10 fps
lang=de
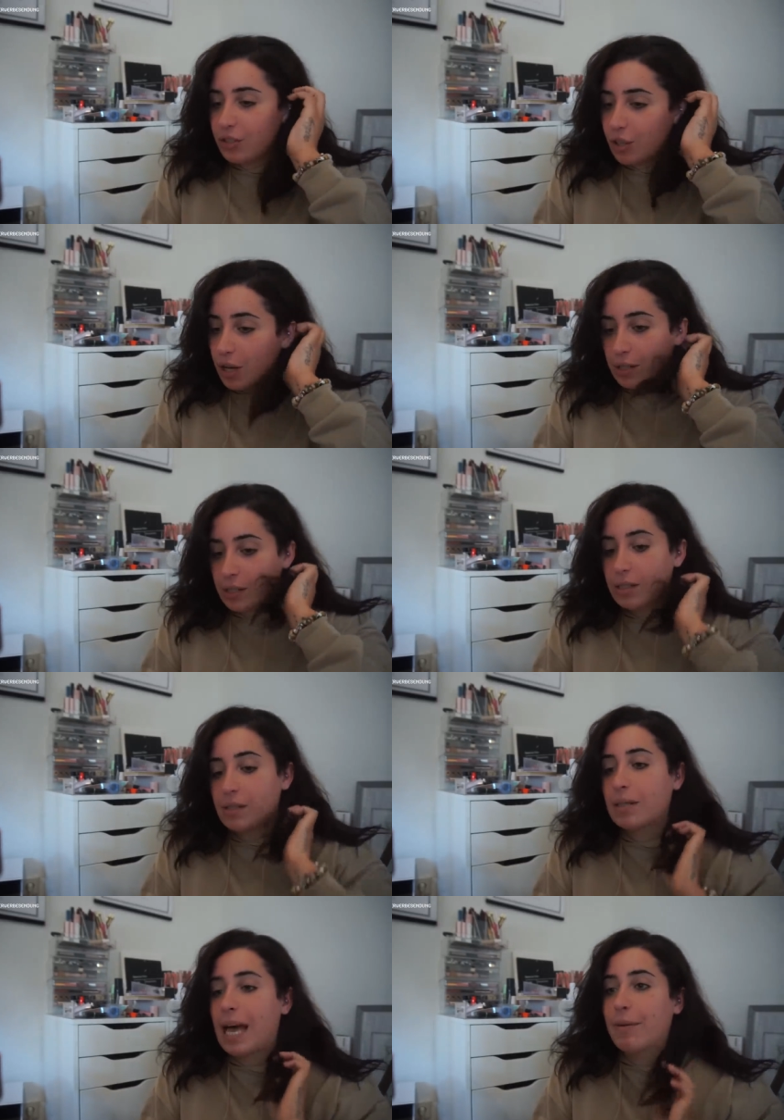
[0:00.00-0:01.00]

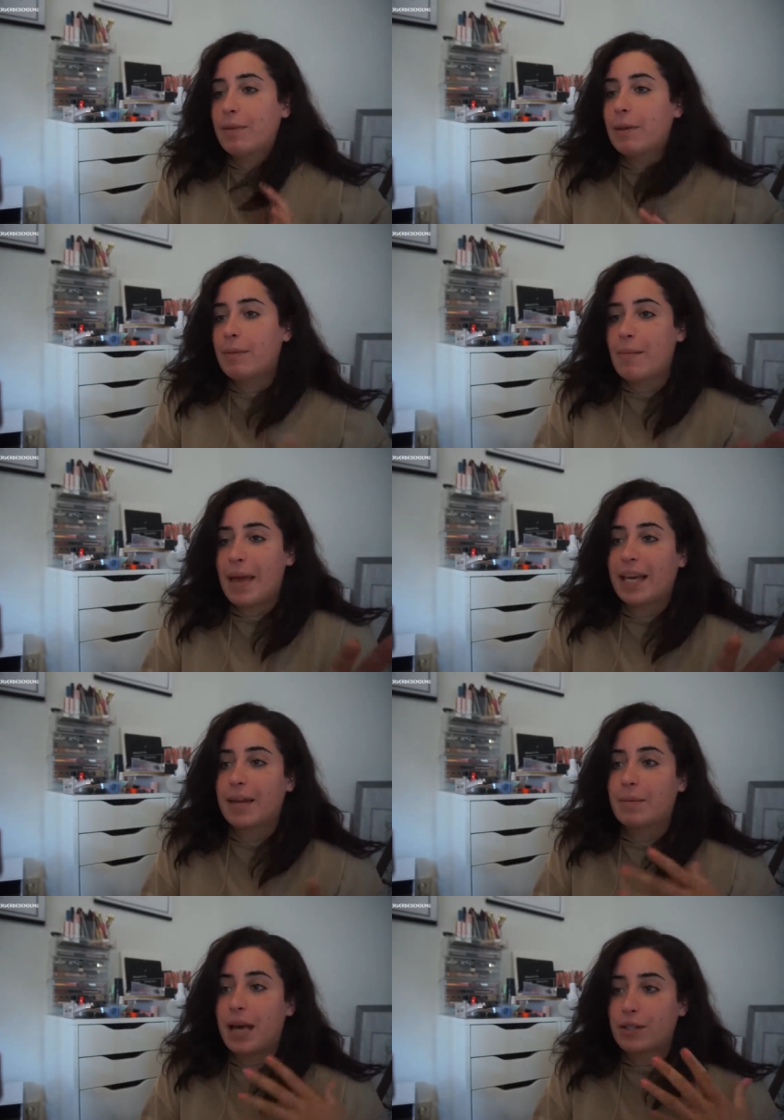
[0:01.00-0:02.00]
sonst habe ich mich beim
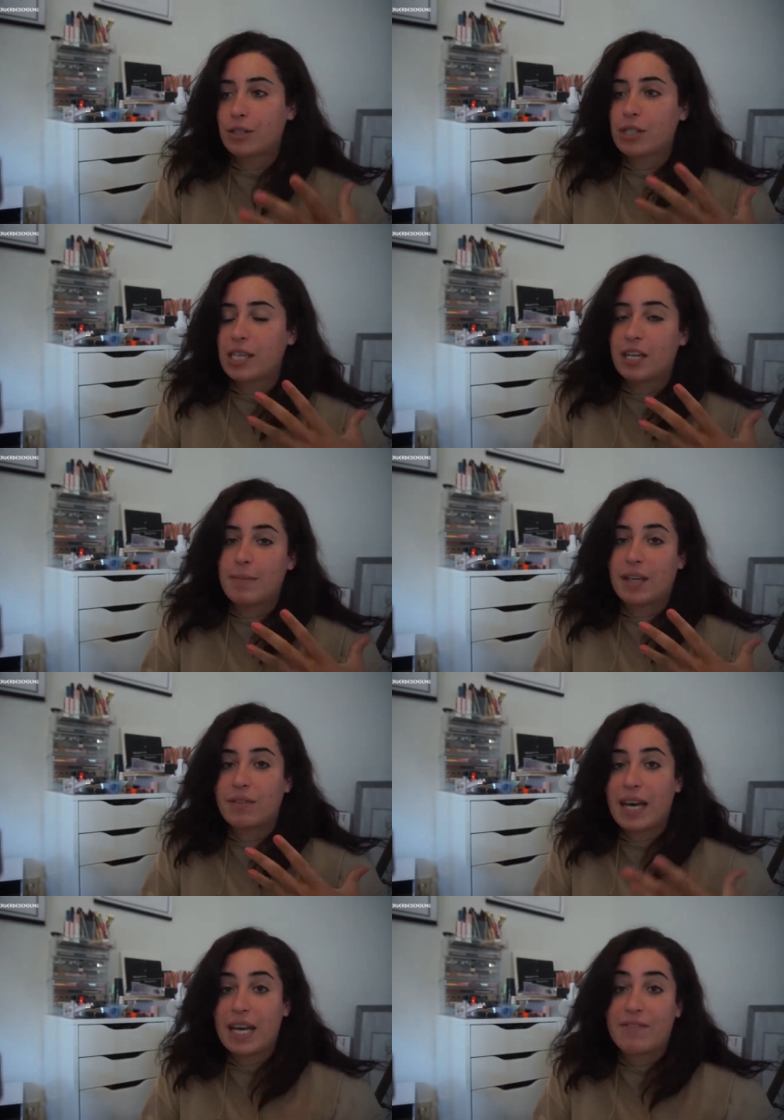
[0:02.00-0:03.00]
Make-up aussortieren immer
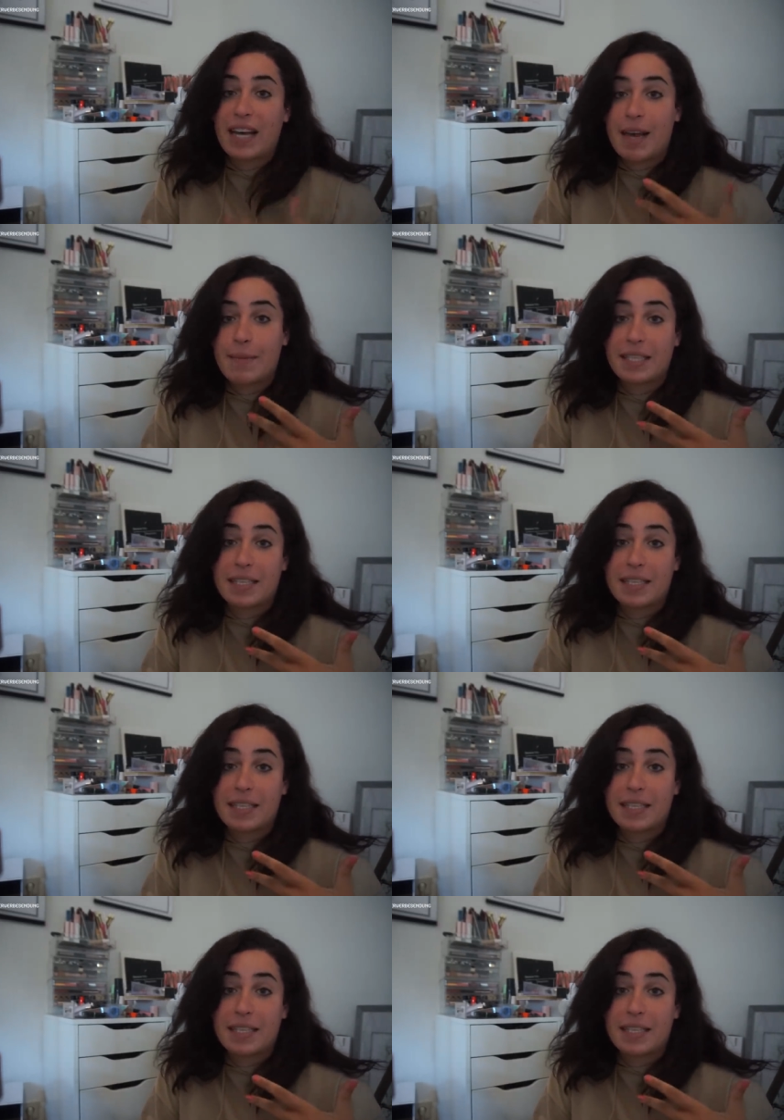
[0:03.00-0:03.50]
gefragt, wann habe ich